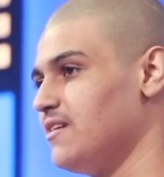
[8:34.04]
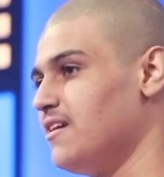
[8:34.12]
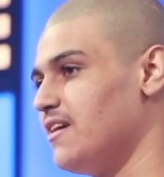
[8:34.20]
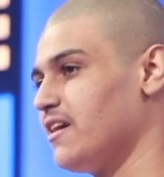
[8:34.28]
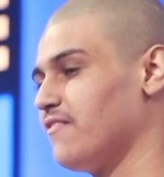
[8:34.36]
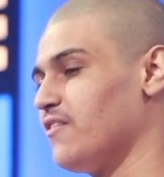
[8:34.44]

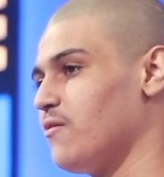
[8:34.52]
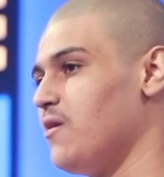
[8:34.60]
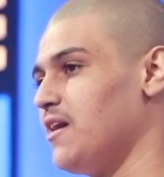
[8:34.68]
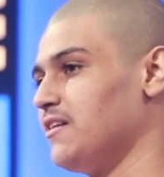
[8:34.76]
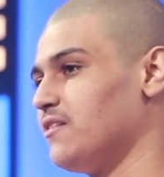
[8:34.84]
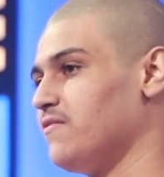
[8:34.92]
أكثر
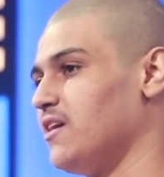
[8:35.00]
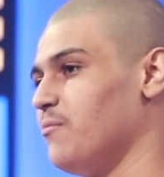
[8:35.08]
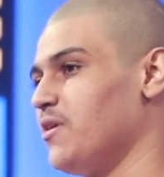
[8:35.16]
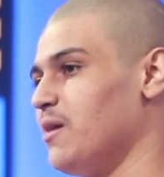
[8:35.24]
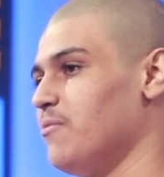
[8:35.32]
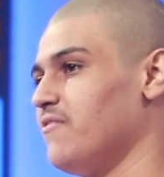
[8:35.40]
واحد أتفاهم
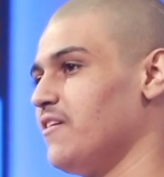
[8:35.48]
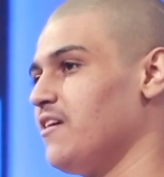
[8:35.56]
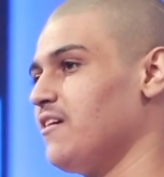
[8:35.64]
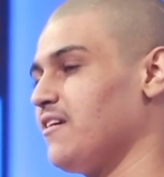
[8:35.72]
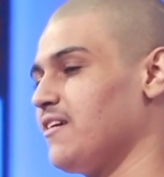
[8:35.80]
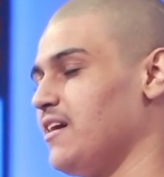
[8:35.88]
وياه
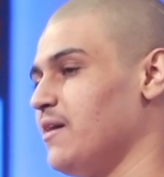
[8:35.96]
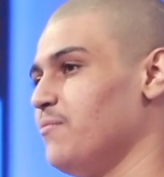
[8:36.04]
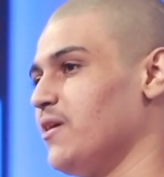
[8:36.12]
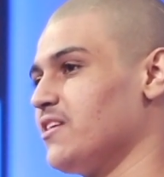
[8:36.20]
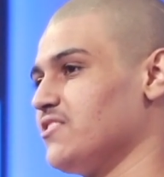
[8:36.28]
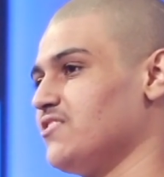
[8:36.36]
بالفريق عبد
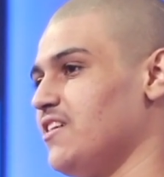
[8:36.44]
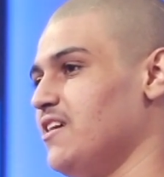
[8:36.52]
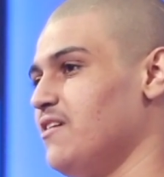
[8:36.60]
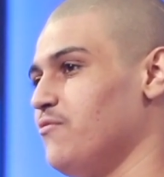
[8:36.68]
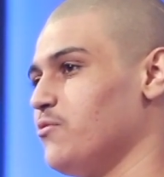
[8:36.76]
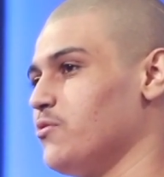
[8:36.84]
الله
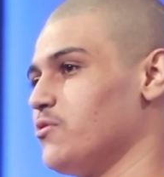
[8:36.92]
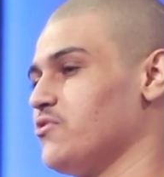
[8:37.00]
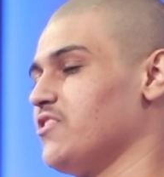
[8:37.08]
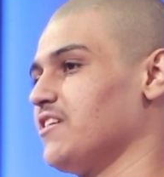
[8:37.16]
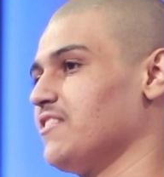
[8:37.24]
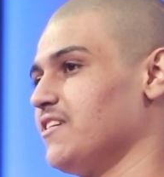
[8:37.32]
الصحاف
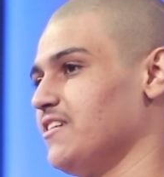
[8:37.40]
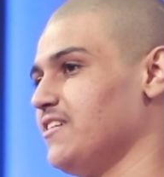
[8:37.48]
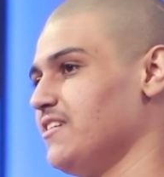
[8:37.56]
والشطي